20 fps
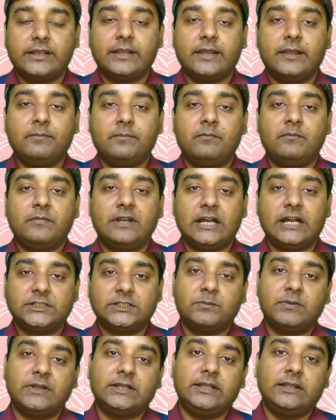के
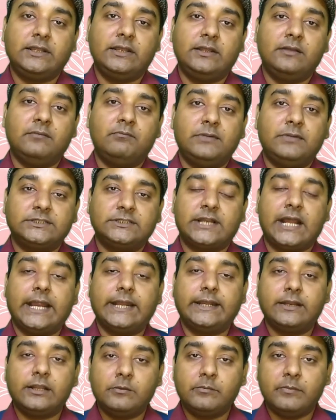राष्ट्रपति बस
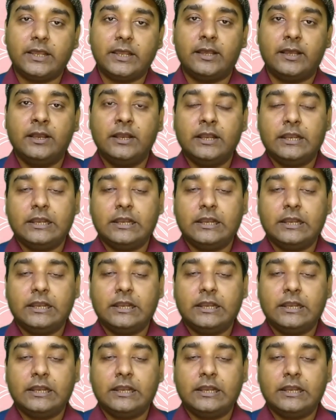टाइटल में है